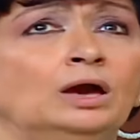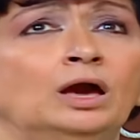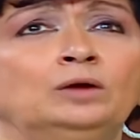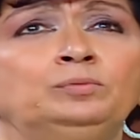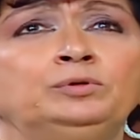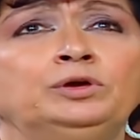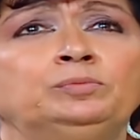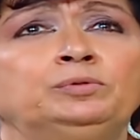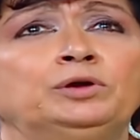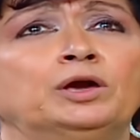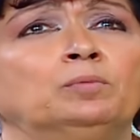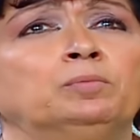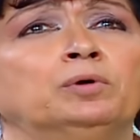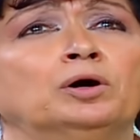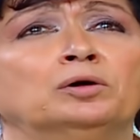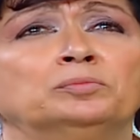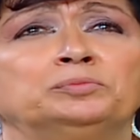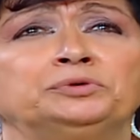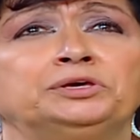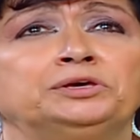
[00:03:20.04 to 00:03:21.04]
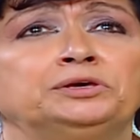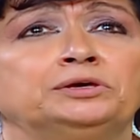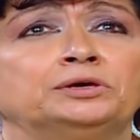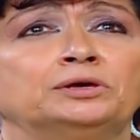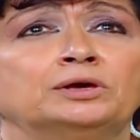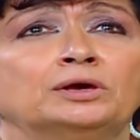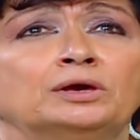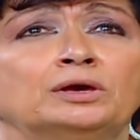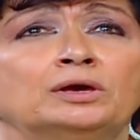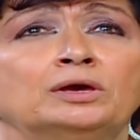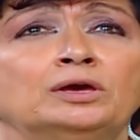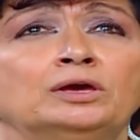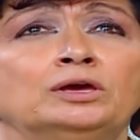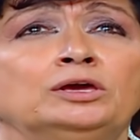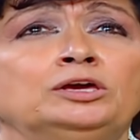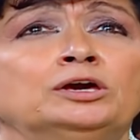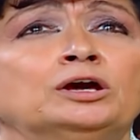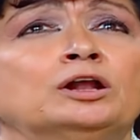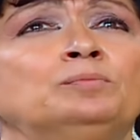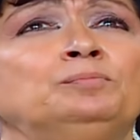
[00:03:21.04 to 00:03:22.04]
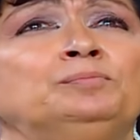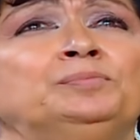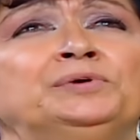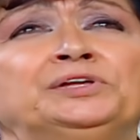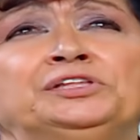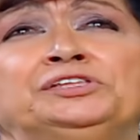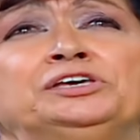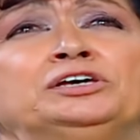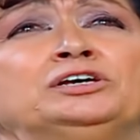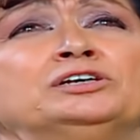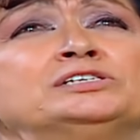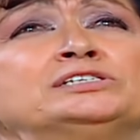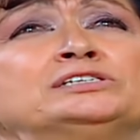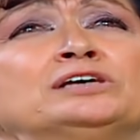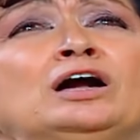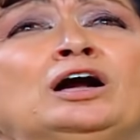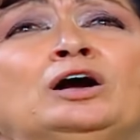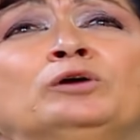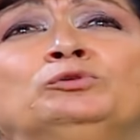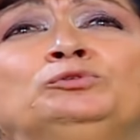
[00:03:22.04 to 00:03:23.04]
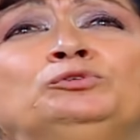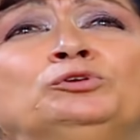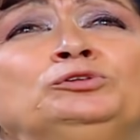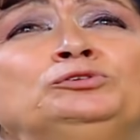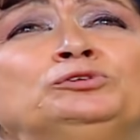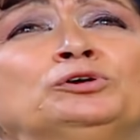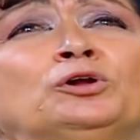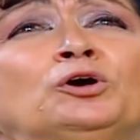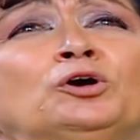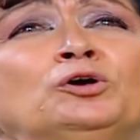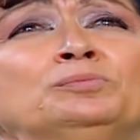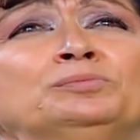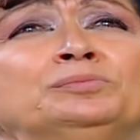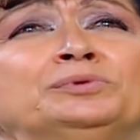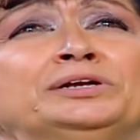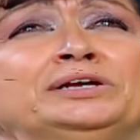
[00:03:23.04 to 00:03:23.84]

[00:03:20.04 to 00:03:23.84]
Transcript: حبيبي يا بابي يا رب يديك الصحة وطولة العمر